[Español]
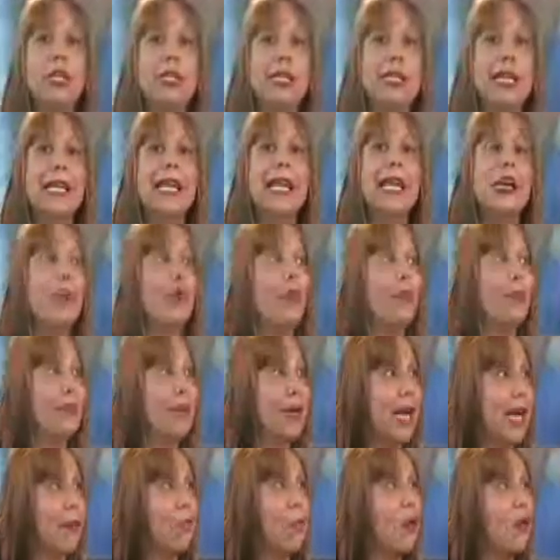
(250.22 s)
ahorita le
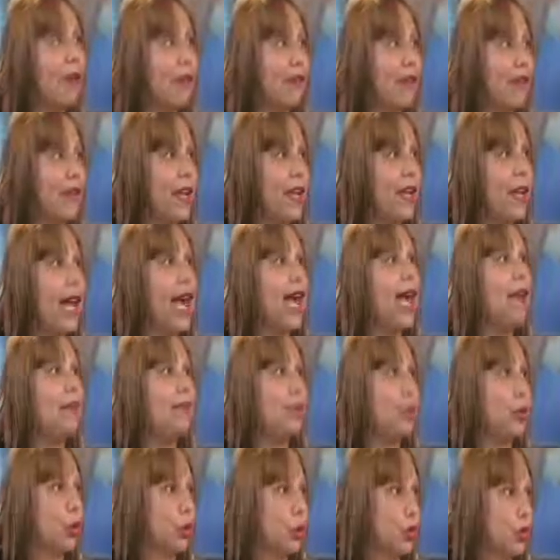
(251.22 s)
compramos café al
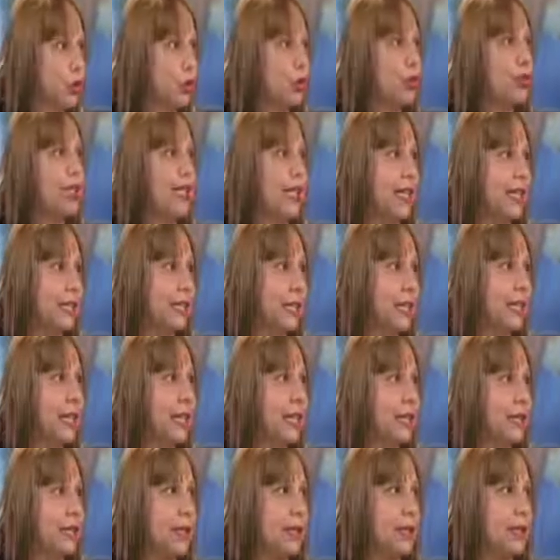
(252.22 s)
productor
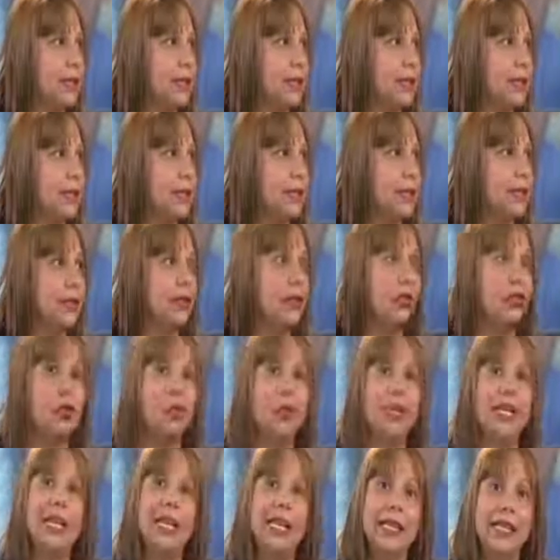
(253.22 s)
directamente,
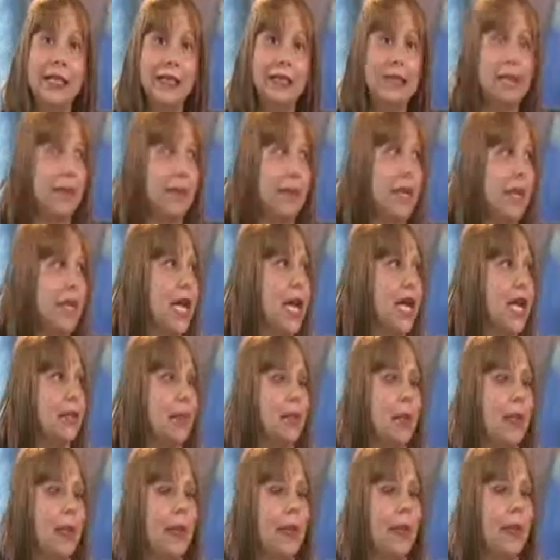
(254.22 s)
no el
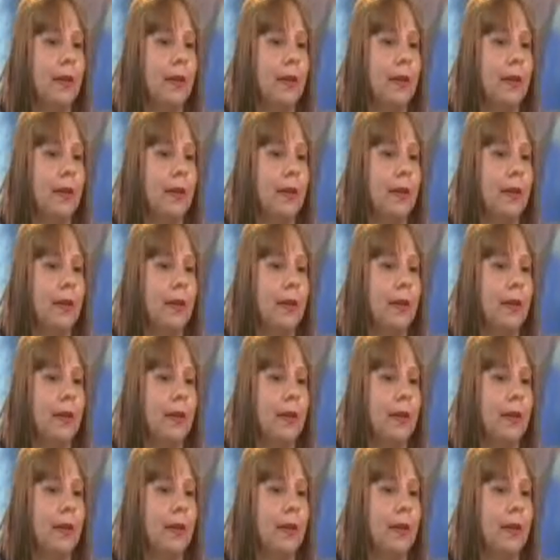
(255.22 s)
intermediario.